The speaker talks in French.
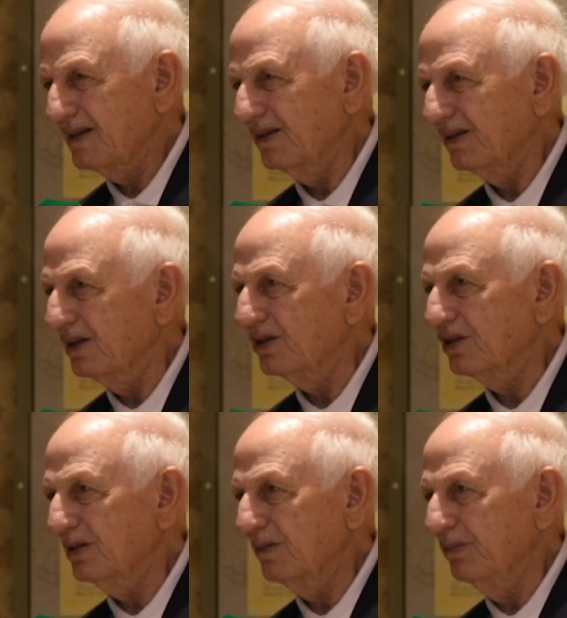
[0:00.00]

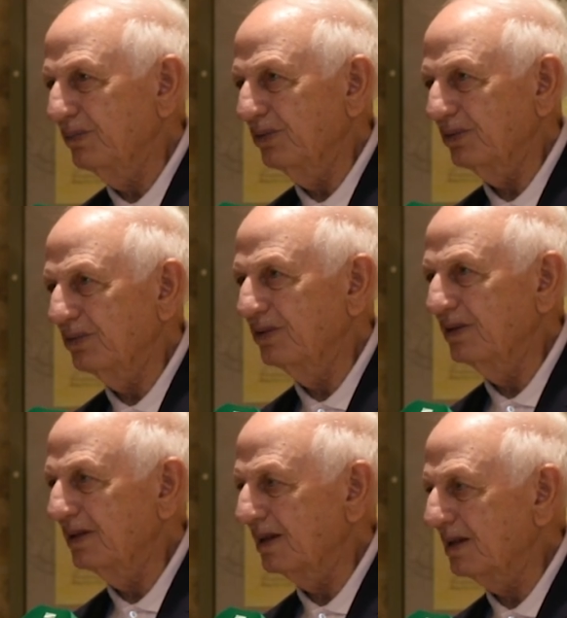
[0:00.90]
engagé pour
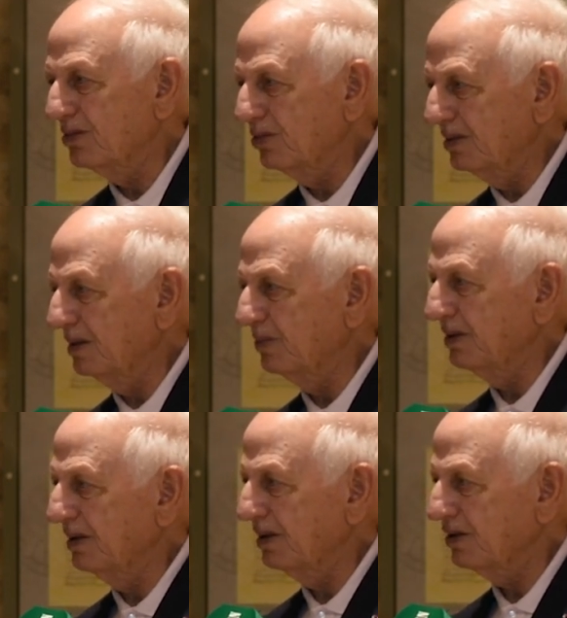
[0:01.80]
donner à ce
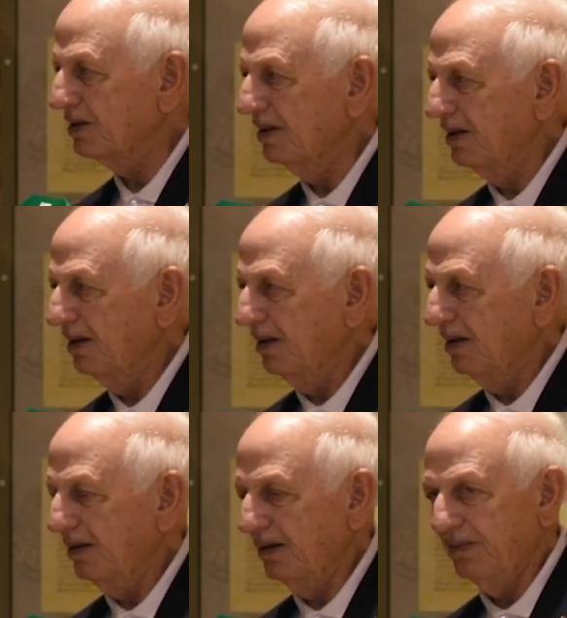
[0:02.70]
témoignage
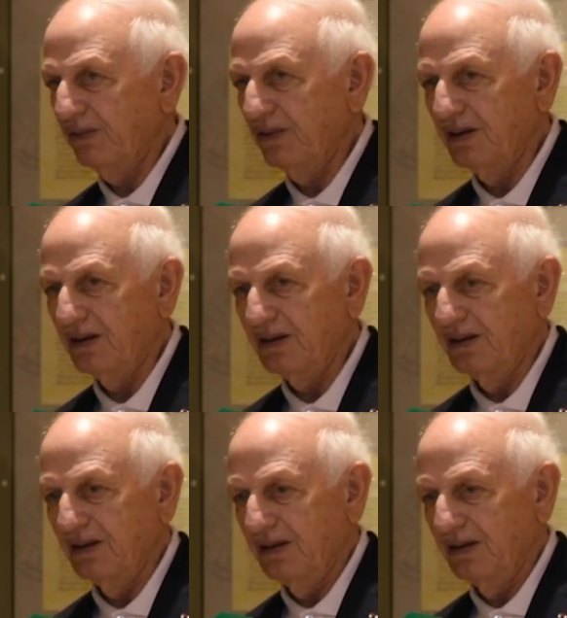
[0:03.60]
à la fois